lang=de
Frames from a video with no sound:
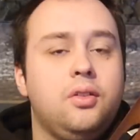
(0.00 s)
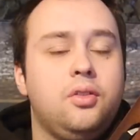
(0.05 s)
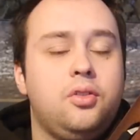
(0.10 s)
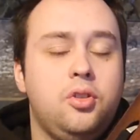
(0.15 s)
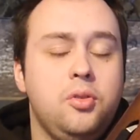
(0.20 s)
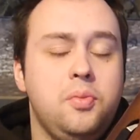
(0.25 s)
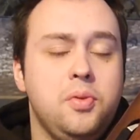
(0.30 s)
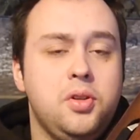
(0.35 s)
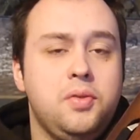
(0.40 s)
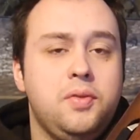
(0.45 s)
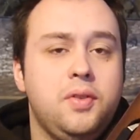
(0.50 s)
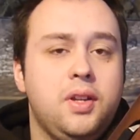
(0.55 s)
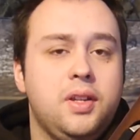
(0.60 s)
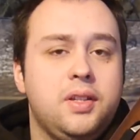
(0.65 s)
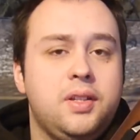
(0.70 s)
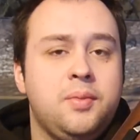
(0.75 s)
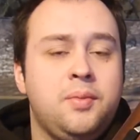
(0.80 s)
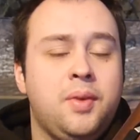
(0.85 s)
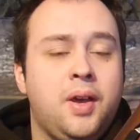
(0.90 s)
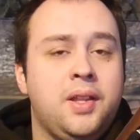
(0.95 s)
Typisch für
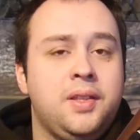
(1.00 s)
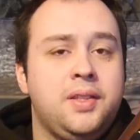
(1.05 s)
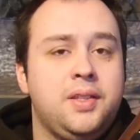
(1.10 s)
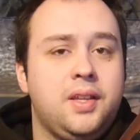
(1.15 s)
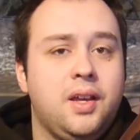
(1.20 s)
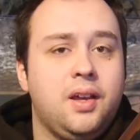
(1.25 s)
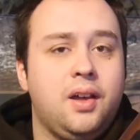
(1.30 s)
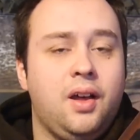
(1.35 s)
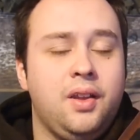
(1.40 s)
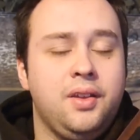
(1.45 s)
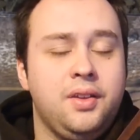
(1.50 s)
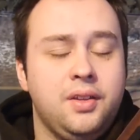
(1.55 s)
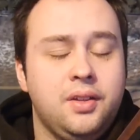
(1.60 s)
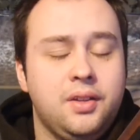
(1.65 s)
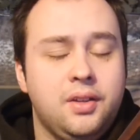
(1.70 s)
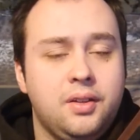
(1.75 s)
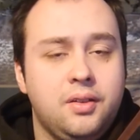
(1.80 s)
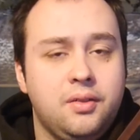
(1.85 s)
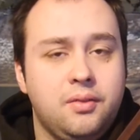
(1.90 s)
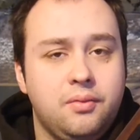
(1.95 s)
das M1 Garant
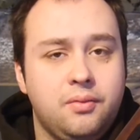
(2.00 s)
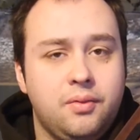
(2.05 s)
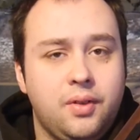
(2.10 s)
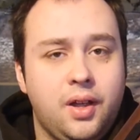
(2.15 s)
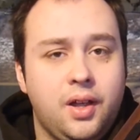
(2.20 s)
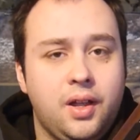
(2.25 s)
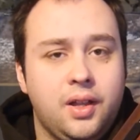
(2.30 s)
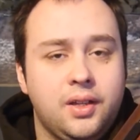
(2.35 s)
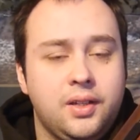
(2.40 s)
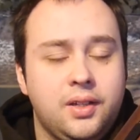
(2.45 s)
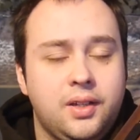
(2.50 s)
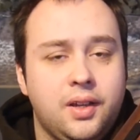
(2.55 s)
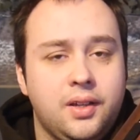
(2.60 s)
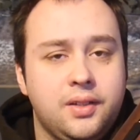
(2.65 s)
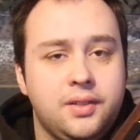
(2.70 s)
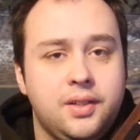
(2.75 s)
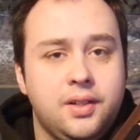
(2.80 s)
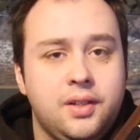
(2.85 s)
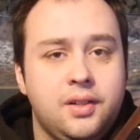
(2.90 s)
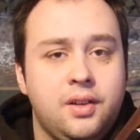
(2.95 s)
war
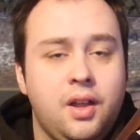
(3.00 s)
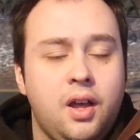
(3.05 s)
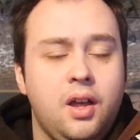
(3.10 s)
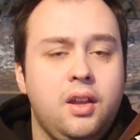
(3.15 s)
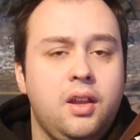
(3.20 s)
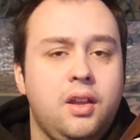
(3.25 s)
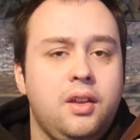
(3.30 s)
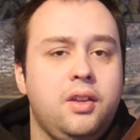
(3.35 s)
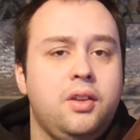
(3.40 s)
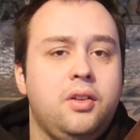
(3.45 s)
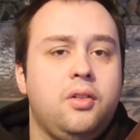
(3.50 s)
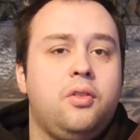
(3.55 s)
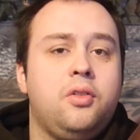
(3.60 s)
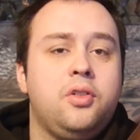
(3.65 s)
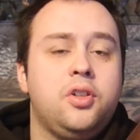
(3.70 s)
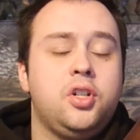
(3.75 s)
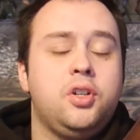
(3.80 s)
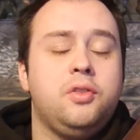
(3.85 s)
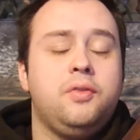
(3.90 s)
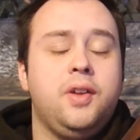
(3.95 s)
das
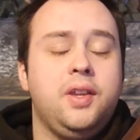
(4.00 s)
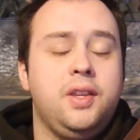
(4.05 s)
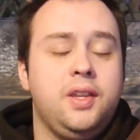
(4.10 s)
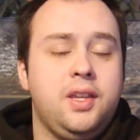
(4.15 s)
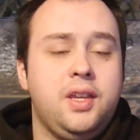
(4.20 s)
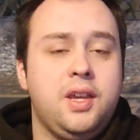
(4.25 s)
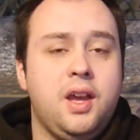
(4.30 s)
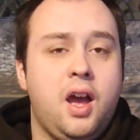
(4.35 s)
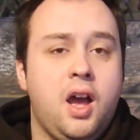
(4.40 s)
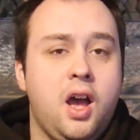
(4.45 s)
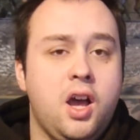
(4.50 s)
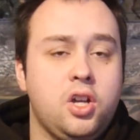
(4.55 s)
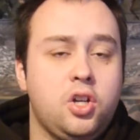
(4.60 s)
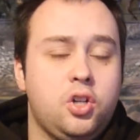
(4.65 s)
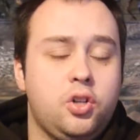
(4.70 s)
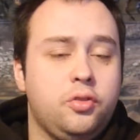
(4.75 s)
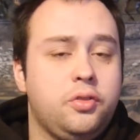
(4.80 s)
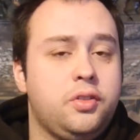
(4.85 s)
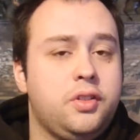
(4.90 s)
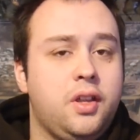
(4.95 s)
Nachladegeräusch, wenn die 8
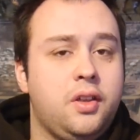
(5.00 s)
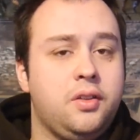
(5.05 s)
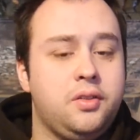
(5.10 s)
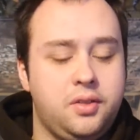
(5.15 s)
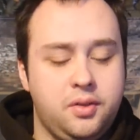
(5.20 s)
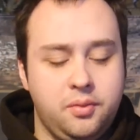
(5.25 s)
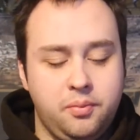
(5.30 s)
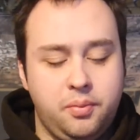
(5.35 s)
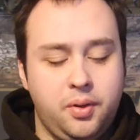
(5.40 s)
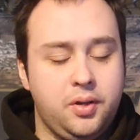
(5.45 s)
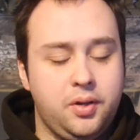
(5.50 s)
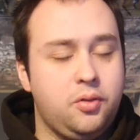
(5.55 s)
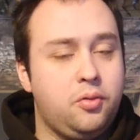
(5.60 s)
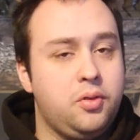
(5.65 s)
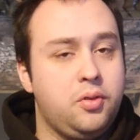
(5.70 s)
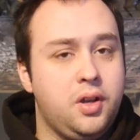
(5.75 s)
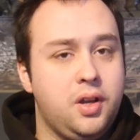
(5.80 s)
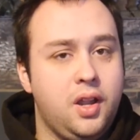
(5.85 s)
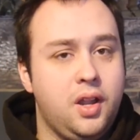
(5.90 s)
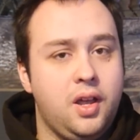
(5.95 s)
Schuss aus dem
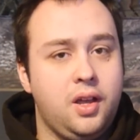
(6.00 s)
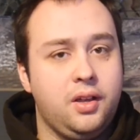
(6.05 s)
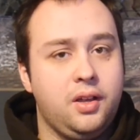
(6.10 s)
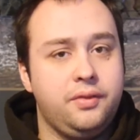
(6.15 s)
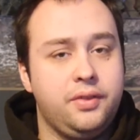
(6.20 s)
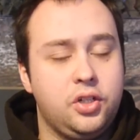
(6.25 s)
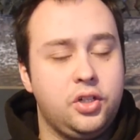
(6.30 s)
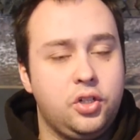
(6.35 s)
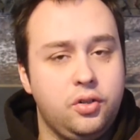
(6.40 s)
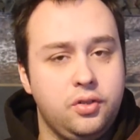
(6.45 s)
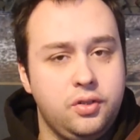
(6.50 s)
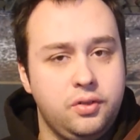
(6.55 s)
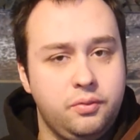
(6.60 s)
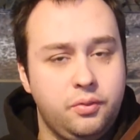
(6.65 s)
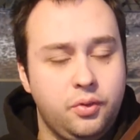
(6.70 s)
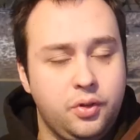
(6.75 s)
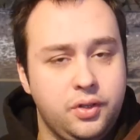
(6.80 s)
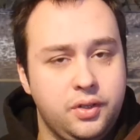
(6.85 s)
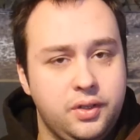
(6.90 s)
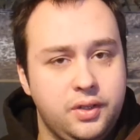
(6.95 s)
Patronenlager verschossen
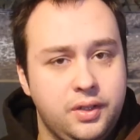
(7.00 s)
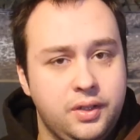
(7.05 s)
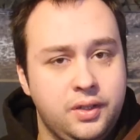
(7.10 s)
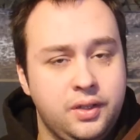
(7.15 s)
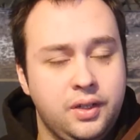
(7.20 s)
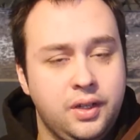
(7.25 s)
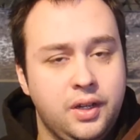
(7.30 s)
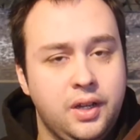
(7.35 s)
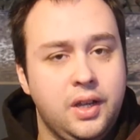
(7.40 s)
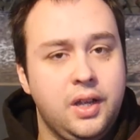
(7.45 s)
worden sind